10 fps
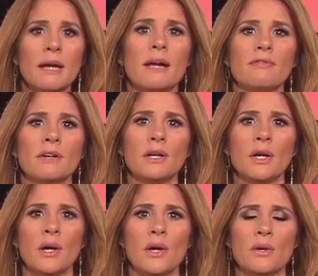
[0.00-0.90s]
Helfer
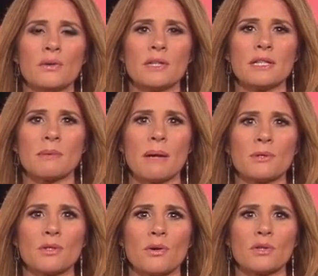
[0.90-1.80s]
und deshalb gab
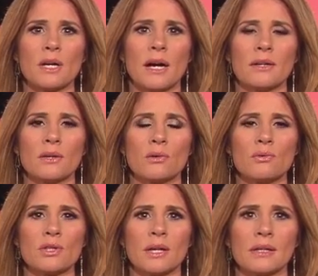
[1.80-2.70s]
es heute eine
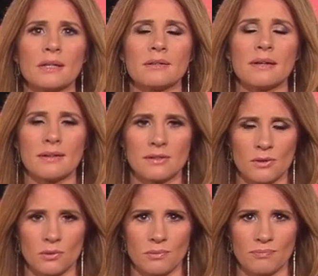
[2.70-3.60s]
groß angelegte Aktion.